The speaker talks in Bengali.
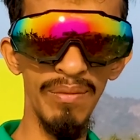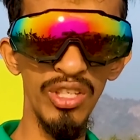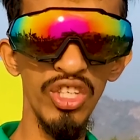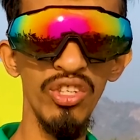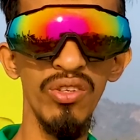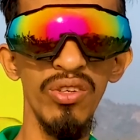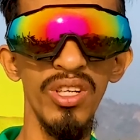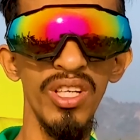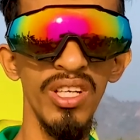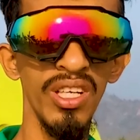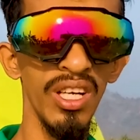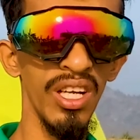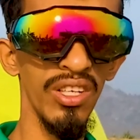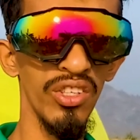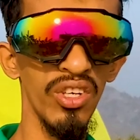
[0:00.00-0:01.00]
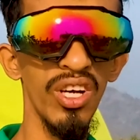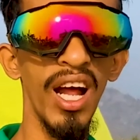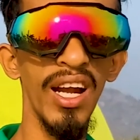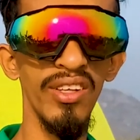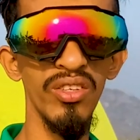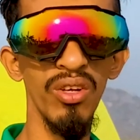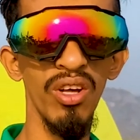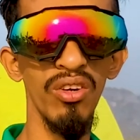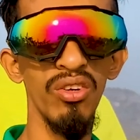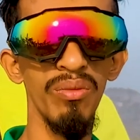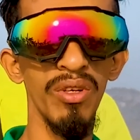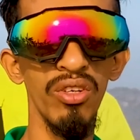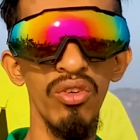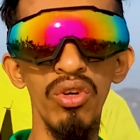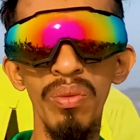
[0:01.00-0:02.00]
বিশেষ করে যখন হাঁটাচলা
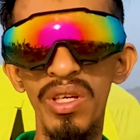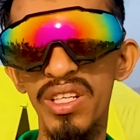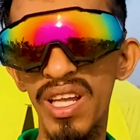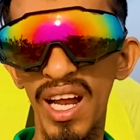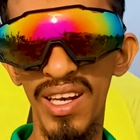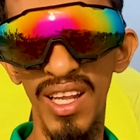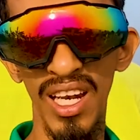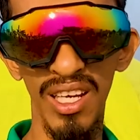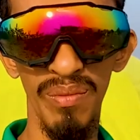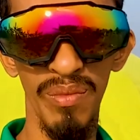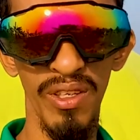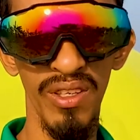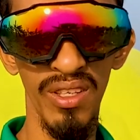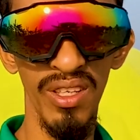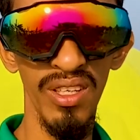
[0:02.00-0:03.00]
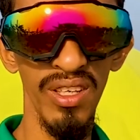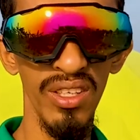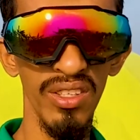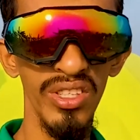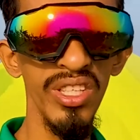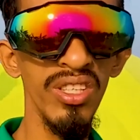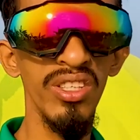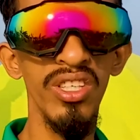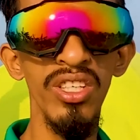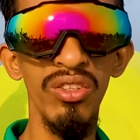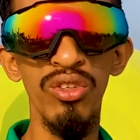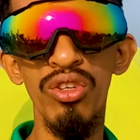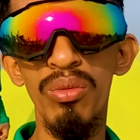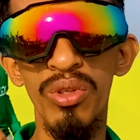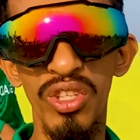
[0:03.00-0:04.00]
করবেন খুবই ঠান্ডা লাগবে শীত শীত
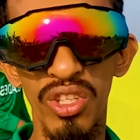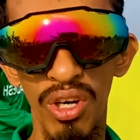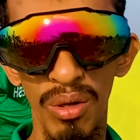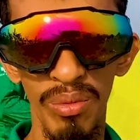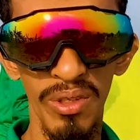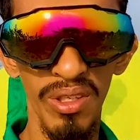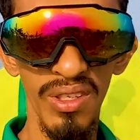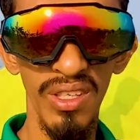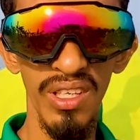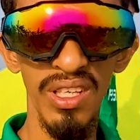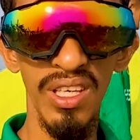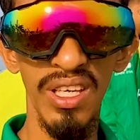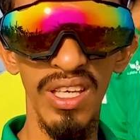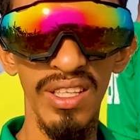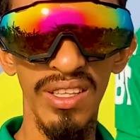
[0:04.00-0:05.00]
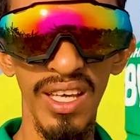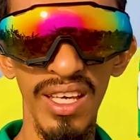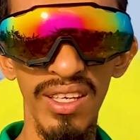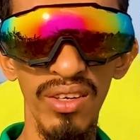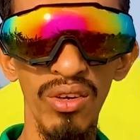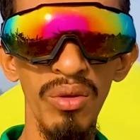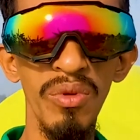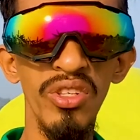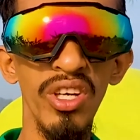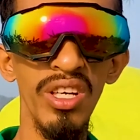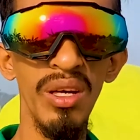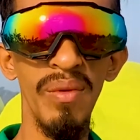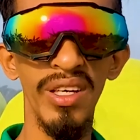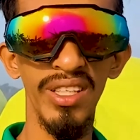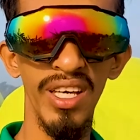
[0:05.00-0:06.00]
অনুভূতি হবে তাই ওই
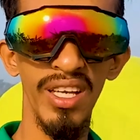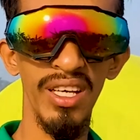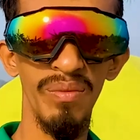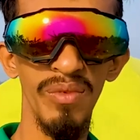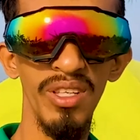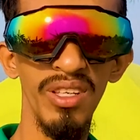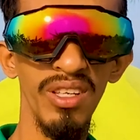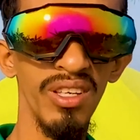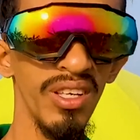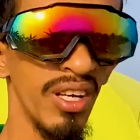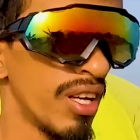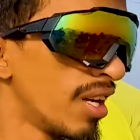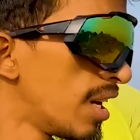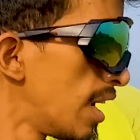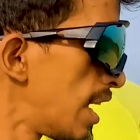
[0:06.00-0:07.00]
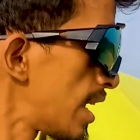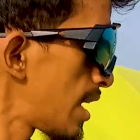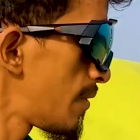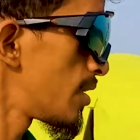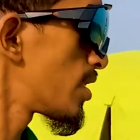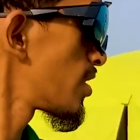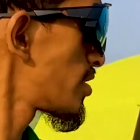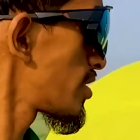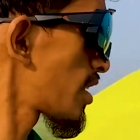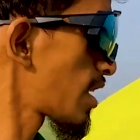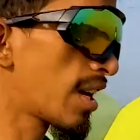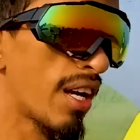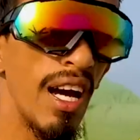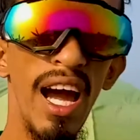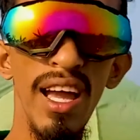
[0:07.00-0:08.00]
বিষয়টা মাথায় রাখবেন আর আমাদের
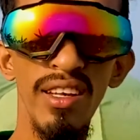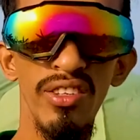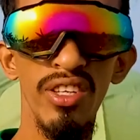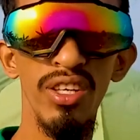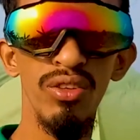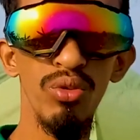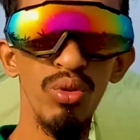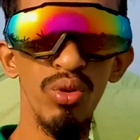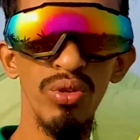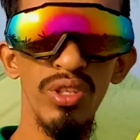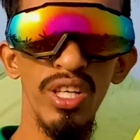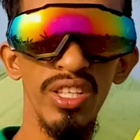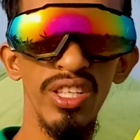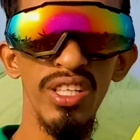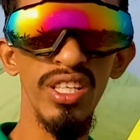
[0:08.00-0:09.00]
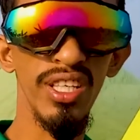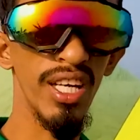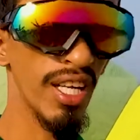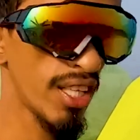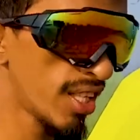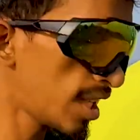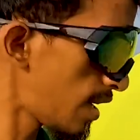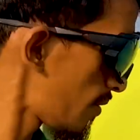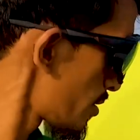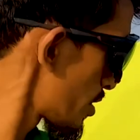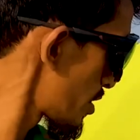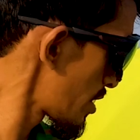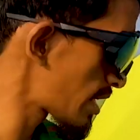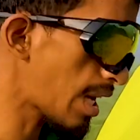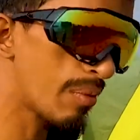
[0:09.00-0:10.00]
গাইড যে কুকুরটা সেটা সারাদিন
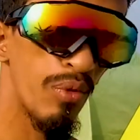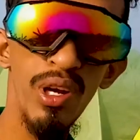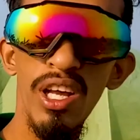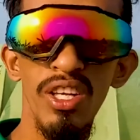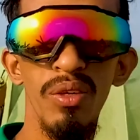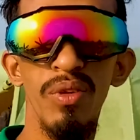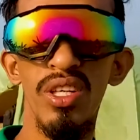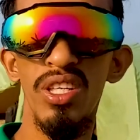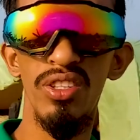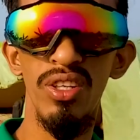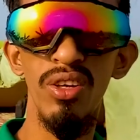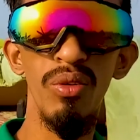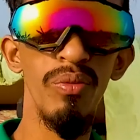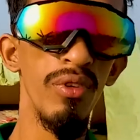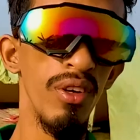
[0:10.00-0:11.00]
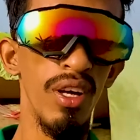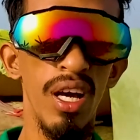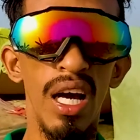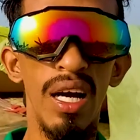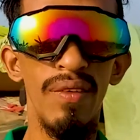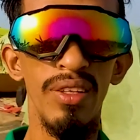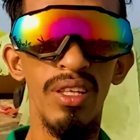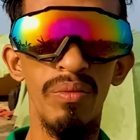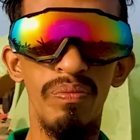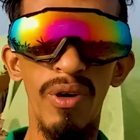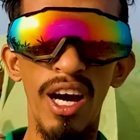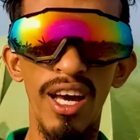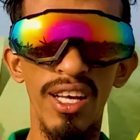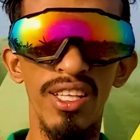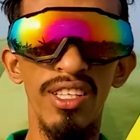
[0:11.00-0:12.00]
আমাদের এই তাঁবুর আশেপাশেই ছিল আমাদের
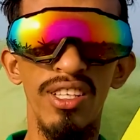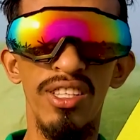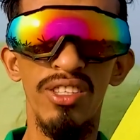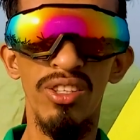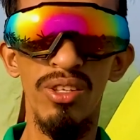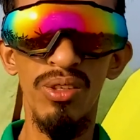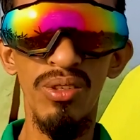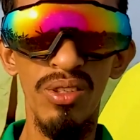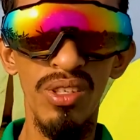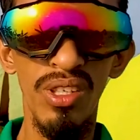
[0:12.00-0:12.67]
পাহারা দিয়েছিল